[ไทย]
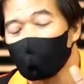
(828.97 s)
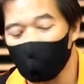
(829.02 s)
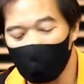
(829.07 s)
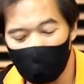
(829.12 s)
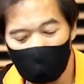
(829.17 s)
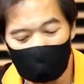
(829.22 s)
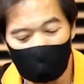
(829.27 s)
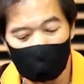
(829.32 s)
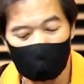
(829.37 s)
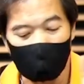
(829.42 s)

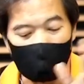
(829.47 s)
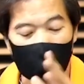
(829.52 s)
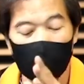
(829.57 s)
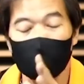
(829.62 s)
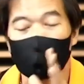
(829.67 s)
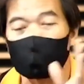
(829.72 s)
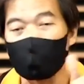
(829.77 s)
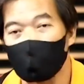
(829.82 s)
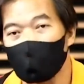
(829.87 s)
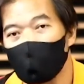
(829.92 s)
250 อะไรแบ
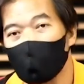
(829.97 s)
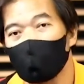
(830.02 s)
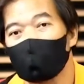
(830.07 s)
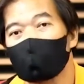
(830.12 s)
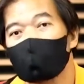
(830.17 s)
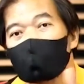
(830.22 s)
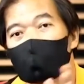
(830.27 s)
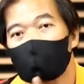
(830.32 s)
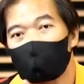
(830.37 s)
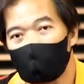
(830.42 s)
บนั้นนะครับ
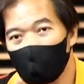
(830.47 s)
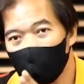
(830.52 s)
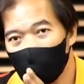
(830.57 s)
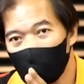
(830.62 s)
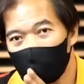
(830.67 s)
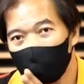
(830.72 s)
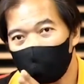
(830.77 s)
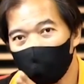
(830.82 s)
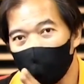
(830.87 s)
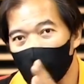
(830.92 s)
มันก็
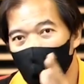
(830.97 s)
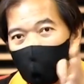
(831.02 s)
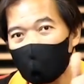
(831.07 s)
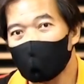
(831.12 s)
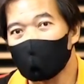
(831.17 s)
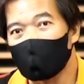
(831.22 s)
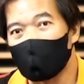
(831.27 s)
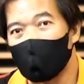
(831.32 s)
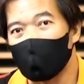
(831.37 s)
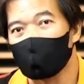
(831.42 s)
จะต่อเนื่อง
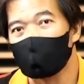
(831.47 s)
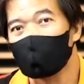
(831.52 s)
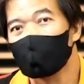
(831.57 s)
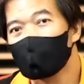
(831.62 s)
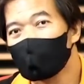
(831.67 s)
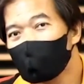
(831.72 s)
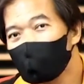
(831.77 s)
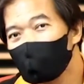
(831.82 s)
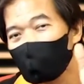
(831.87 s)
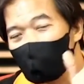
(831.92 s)
กัน
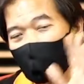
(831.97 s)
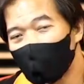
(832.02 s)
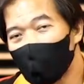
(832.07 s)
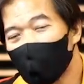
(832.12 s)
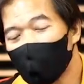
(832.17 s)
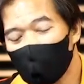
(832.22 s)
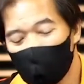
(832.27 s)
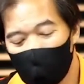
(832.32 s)
ตรงเนี้ย